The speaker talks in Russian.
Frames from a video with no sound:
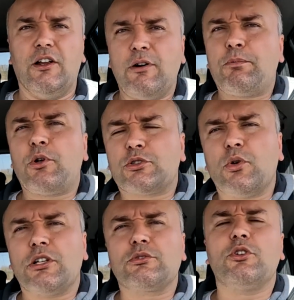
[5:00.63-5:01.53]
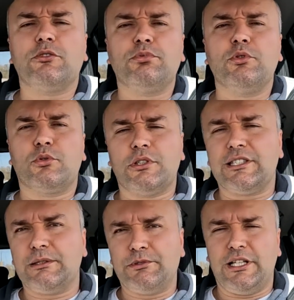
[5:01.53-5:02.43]
Вопрос, сколько стоит будут
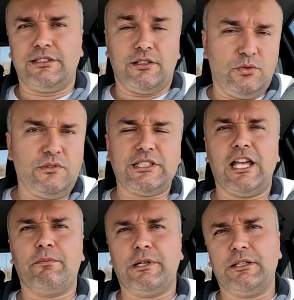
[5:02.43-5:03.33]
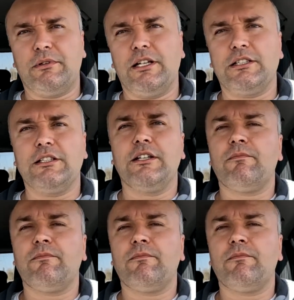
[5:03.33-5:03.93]
туда запчасти? Ну, вы сами понимаете.